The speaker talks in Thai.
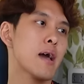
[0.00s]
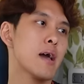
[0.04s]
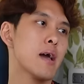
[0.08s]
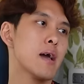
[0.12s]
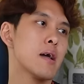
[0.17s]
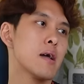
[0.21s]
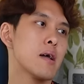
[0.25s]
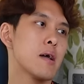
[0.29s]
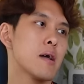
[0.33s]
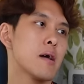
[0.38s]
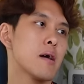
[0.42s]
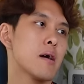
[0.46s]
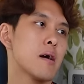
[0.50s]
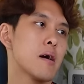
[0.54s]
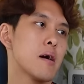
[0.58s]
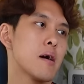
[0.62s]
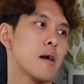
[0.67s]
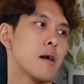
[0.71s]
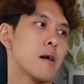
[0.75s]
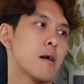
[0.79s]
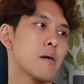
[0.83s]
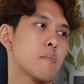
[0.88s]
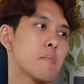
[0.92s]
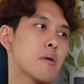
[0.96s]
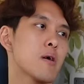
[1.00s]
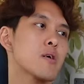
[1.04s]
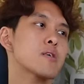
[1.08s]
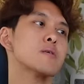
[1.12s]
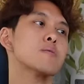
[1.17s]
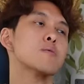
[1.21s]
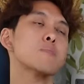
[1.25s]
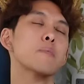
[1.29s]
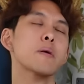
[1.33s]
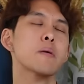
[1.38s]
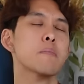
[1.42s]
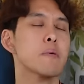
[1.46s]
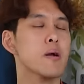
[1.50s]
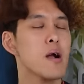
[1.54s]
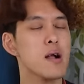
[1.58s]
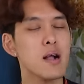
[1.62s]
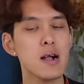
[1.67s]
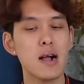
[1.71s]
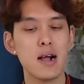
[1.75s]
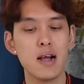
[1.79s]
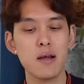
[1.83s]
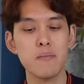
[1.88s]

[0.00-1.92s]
ก็ยืมทุกปีอะมันก็ยืมทุกปีมันก็เกิด